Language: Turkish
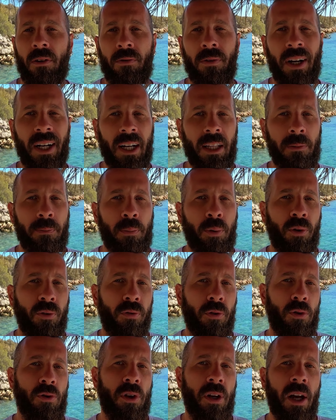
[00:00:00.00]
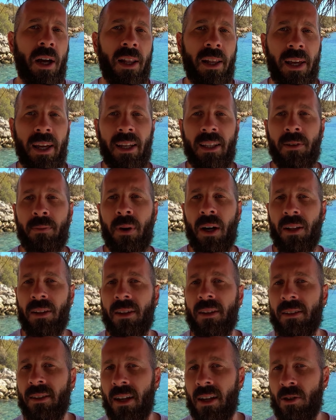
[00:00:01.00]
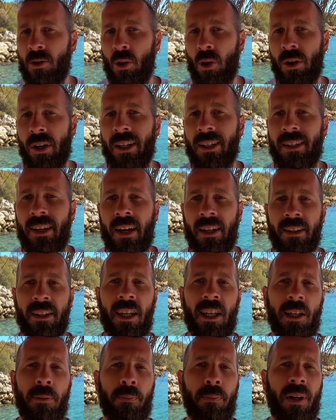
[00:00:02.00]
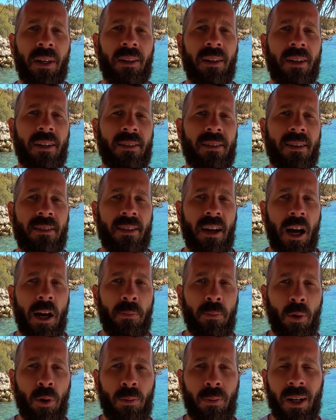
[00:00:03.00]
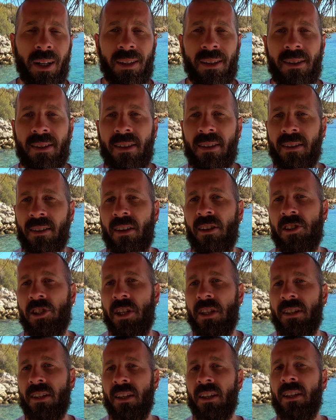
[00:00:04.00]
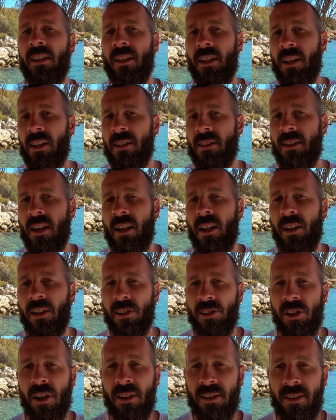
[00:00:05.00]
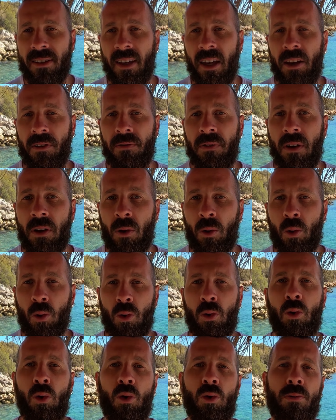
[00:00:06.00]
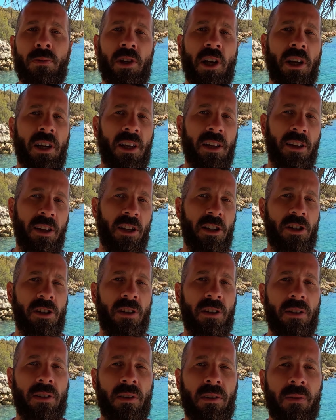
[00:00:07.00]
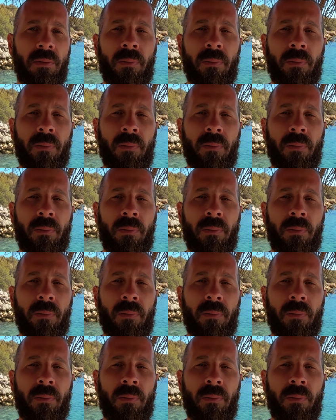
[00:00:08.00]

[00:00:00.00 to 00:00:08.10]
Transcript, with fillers: Fakat profesyonel eğitim aldıktan sonra kendi ekipmanlarınıza sahip olmak sizin dalış etkinliklerinizden alacağınız keyfi %100 bir şekilde değiştirir.